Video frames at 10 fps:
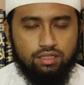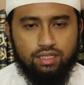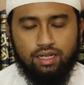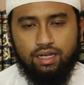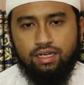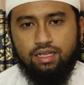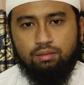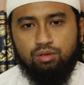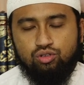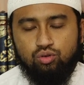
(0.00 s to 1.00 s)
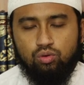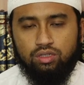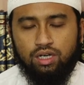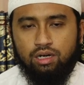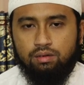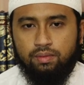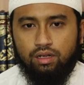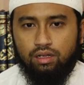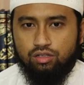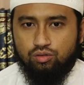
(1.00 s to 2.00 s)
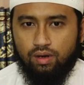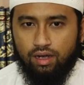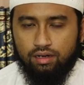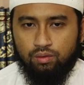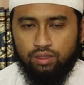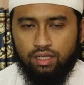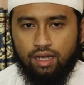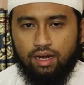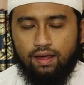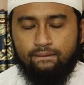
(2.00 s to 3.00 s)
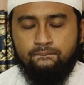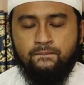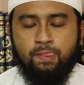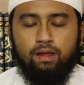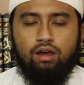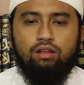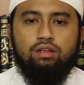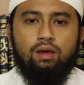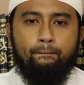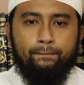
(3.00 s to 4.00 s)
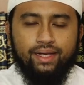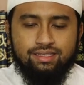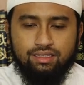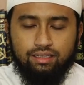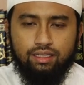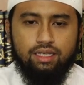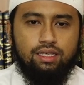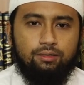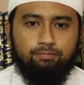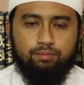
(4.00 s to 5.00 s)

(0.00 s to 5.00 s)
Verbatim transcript: Jika kalian bersyukur terhadap nikmat Allah Subhanahu wa taala, Allah pasti